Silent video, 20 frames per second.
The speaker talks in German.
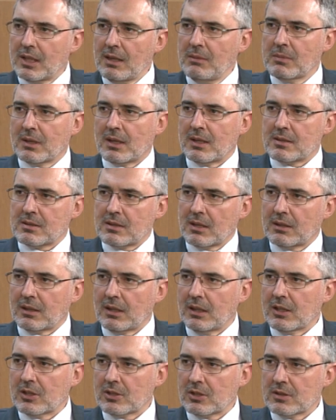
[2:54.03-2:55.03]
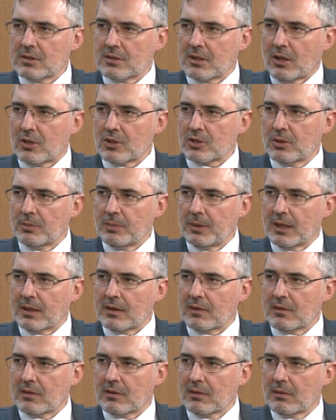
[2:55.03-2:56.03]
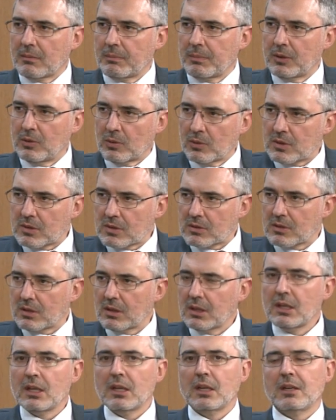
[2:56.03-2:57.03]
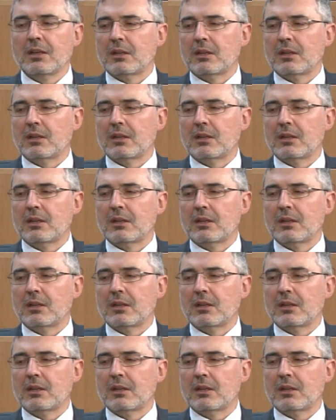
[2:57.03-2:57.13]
immer als strategisches Tauschobjekt benutzt. Ich